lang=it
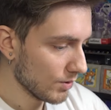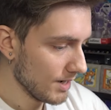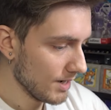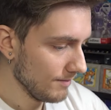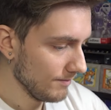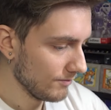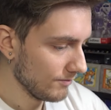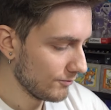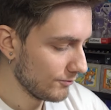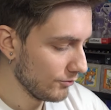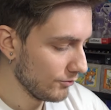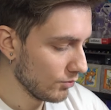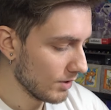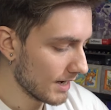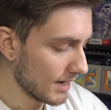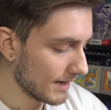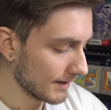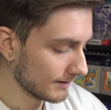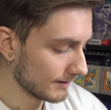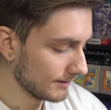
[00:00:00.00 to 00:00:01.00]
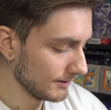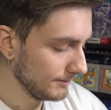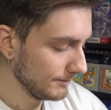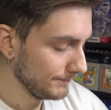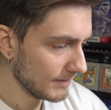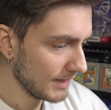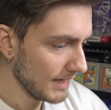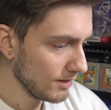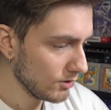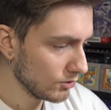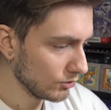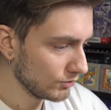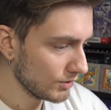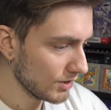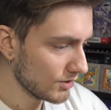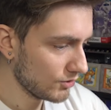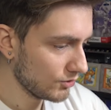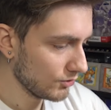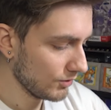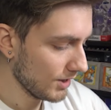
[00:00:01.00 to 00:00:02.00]
qua full art le
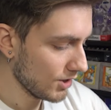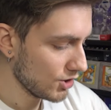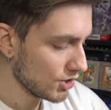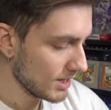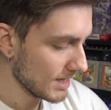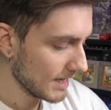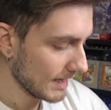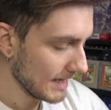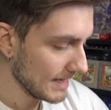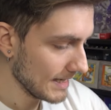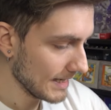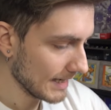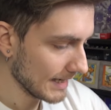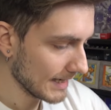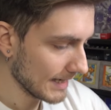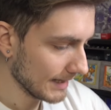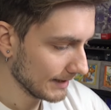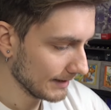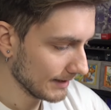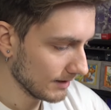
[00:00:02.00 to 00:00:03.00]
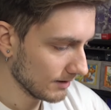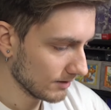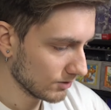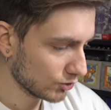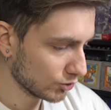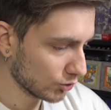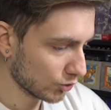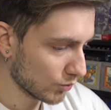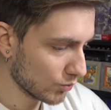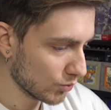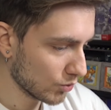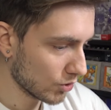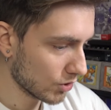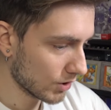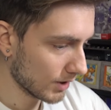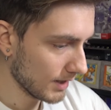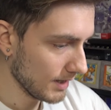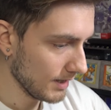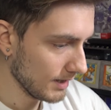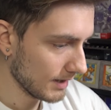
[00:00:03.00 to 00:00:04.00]
condizioni generali della carta sono
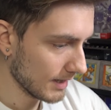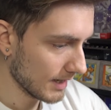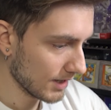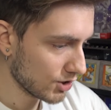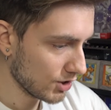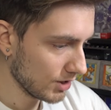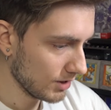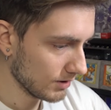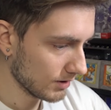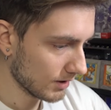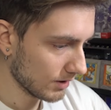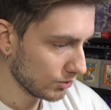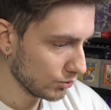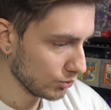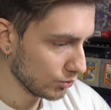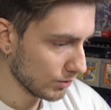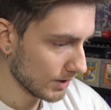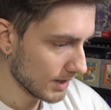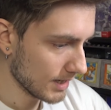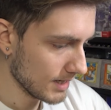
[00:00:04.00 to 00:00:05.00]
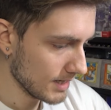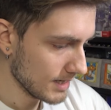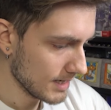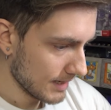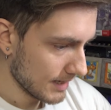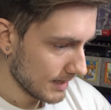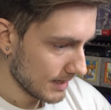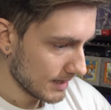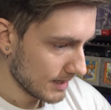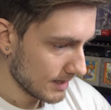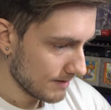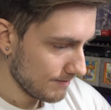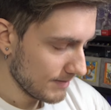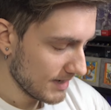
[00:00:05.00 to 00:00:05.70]
buone la centratura eh,